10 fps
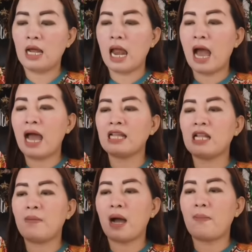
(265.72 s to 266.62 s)
lahat
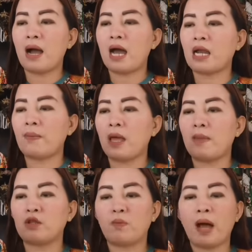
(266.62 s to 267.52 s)
ng mga pangarap ay
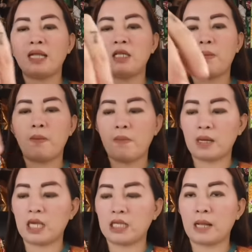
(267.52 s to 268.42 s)
matupad sa
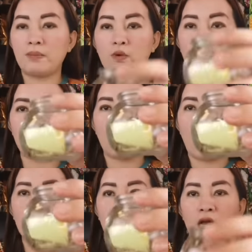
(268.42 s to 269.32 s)
pamamagitan po nitong
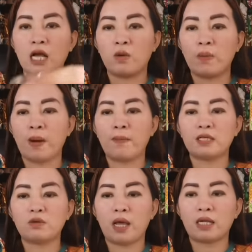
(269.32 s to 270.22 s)
ating gagawin
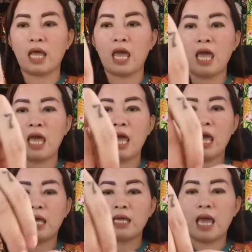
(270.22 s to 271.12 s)
pampaswerte.
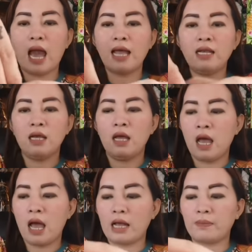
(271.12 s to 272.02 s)
Yan.
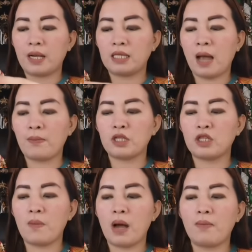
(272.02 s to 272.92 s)
At pagkatapos
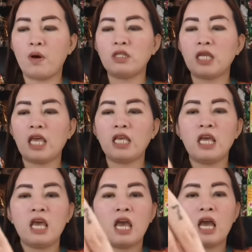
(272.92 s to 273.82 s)
ito mga bossing,
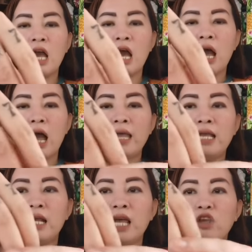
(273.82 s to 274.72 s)

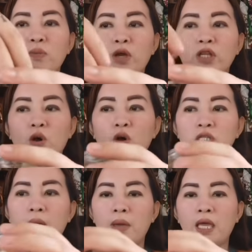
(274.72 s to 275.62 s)
ay ilagay niyo po ito
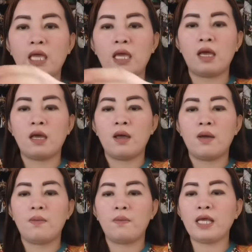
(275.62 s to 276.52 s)
sa may
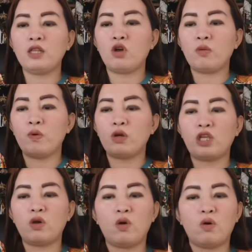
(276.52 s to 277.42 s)
main door po
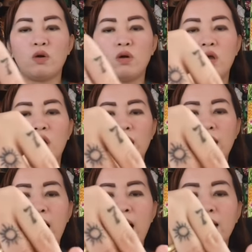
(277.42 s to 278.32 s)
ninyo.
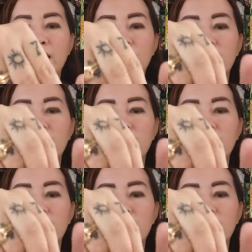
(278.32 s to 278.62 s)
Yan.